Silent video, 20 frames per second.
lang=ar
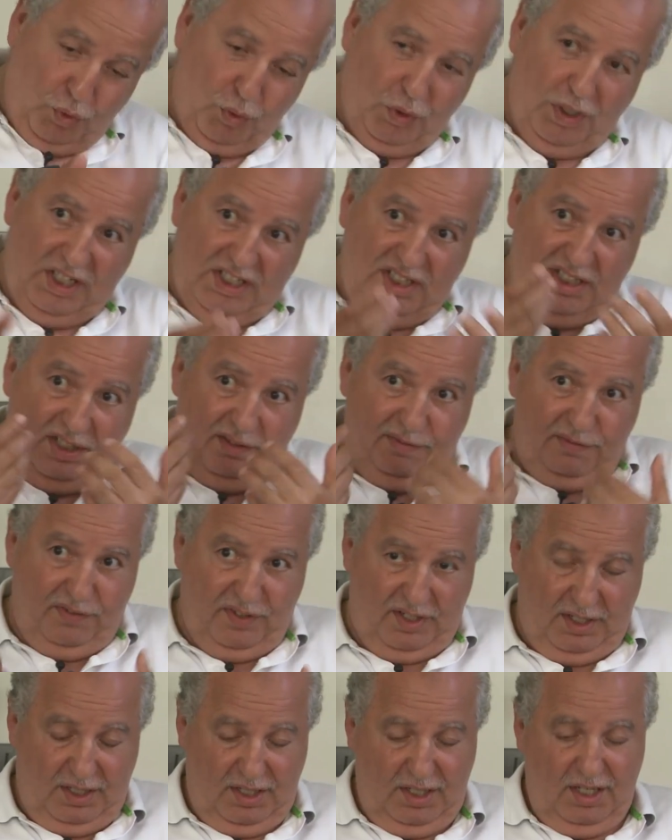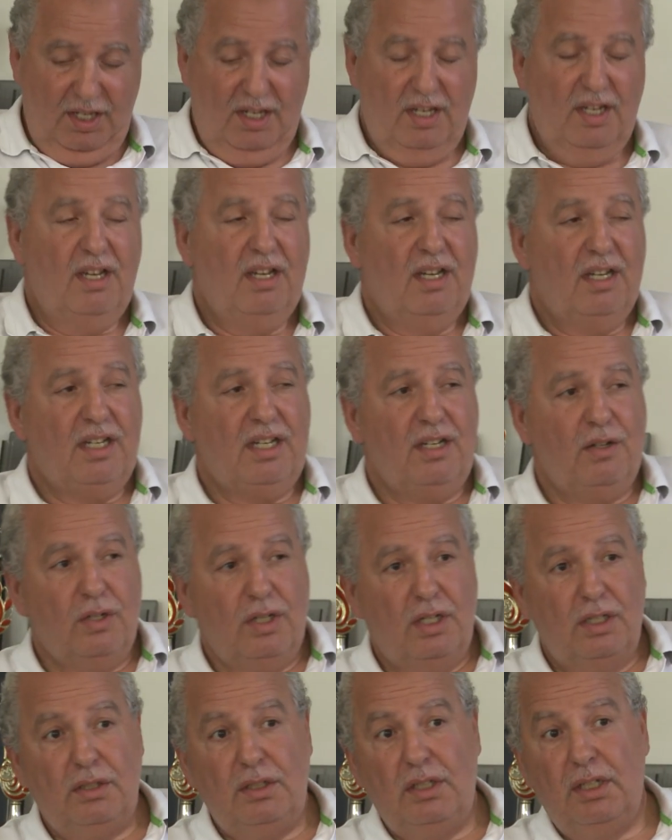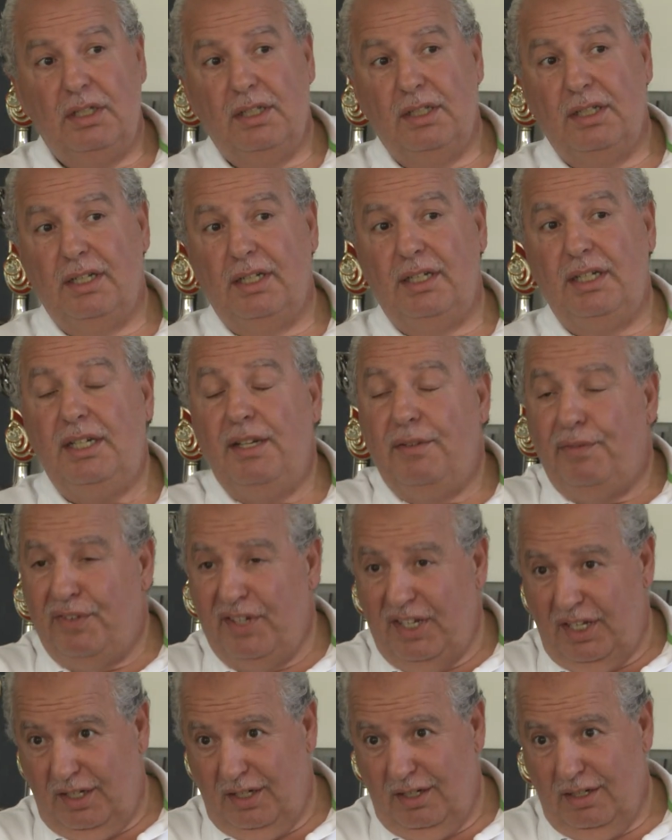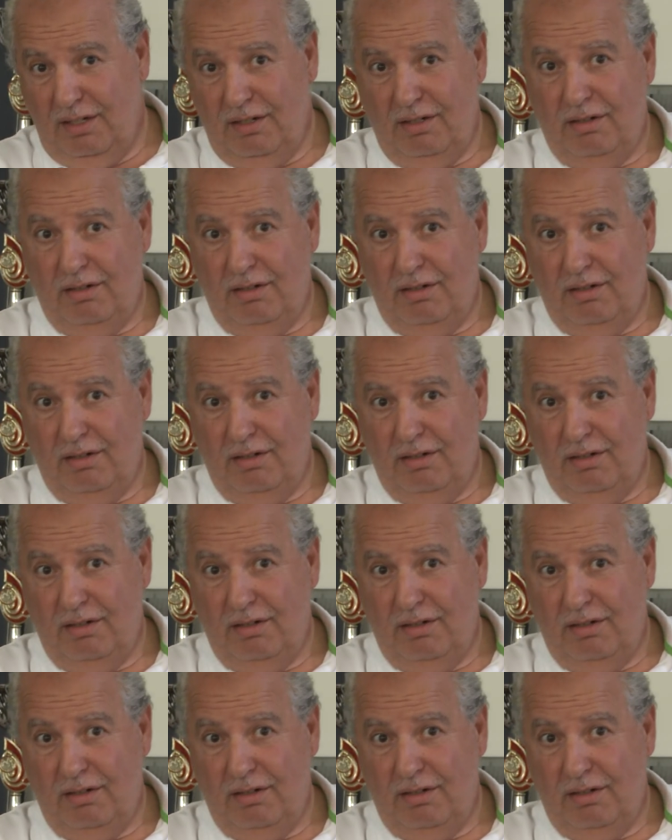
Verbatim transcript: والاكتيف فيه اللي فيه